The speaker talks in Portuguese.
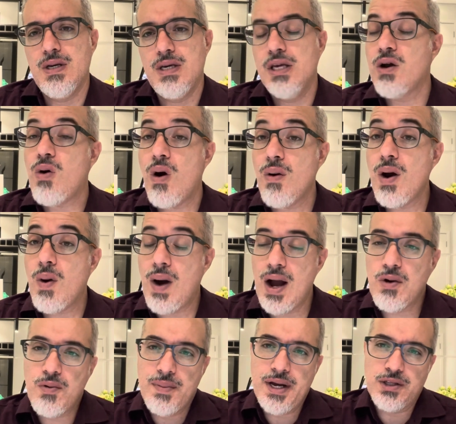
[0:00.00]
E qual é o
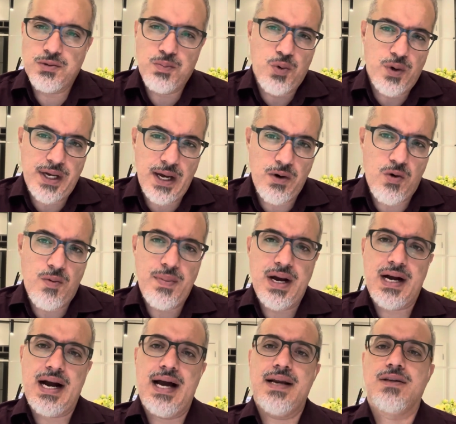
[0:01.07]
argumento? Por que comer
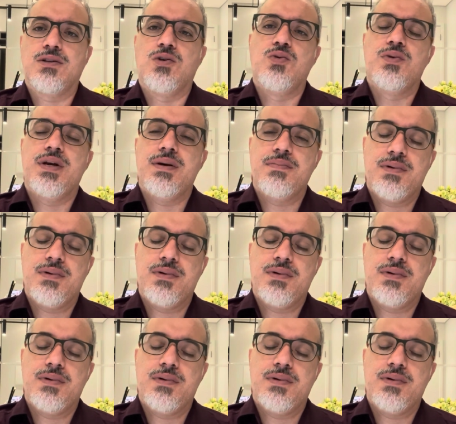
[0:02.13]
carne é tão ruim?